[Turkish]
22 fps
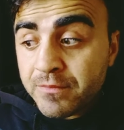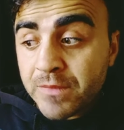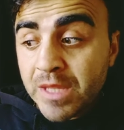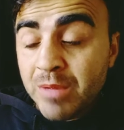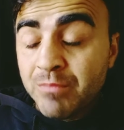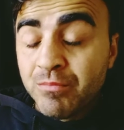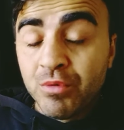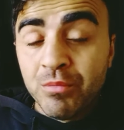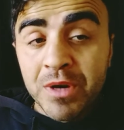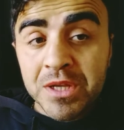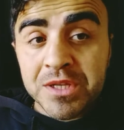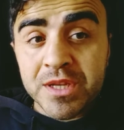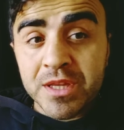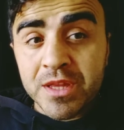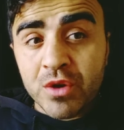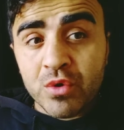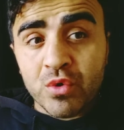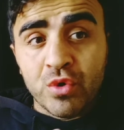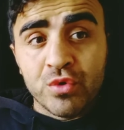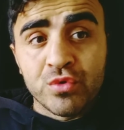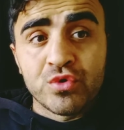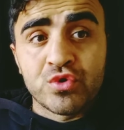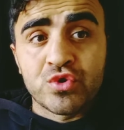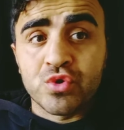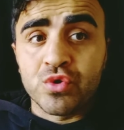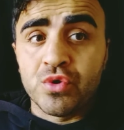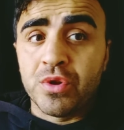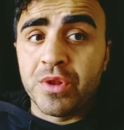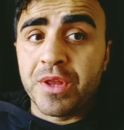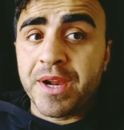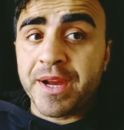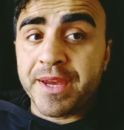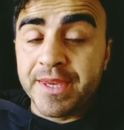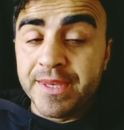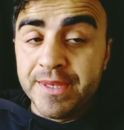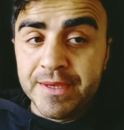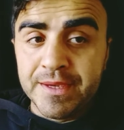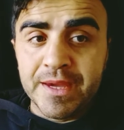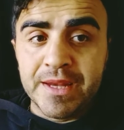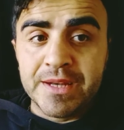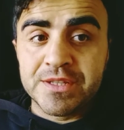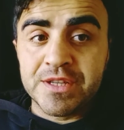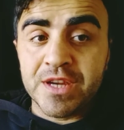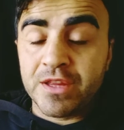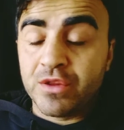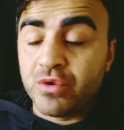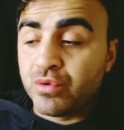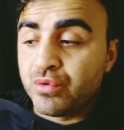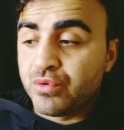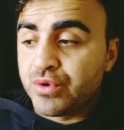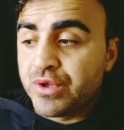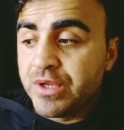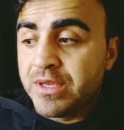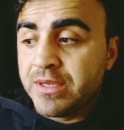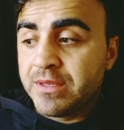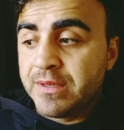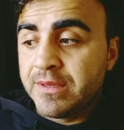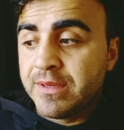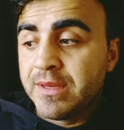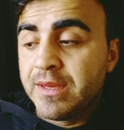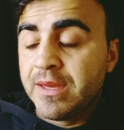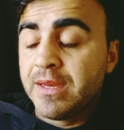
Bu maçı da kondisyon olarak iyi gelecektir Usyk.